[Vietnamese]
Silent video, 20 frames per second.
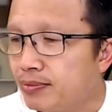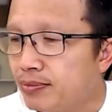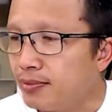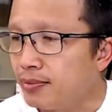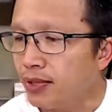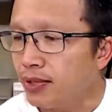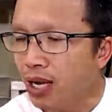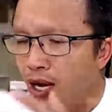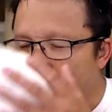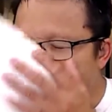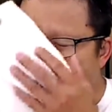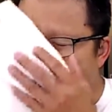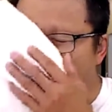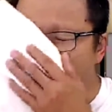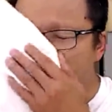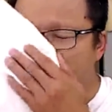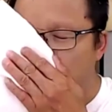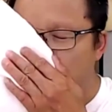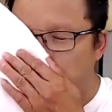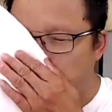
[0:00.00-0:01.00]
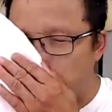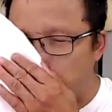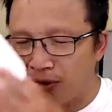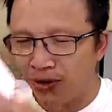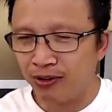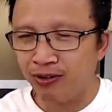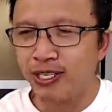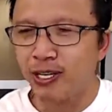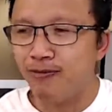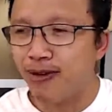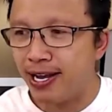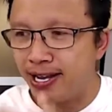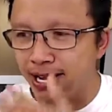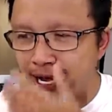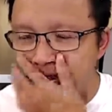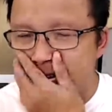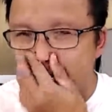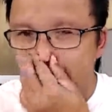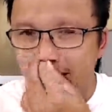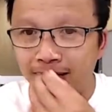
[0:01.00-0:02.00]
nó hơi nhọc nhọc mỗi xíu bị dị
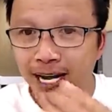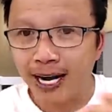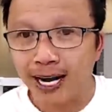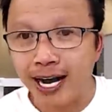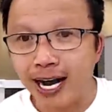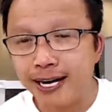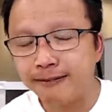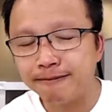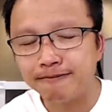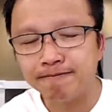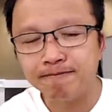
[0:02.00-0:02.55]
ứng nó gần hết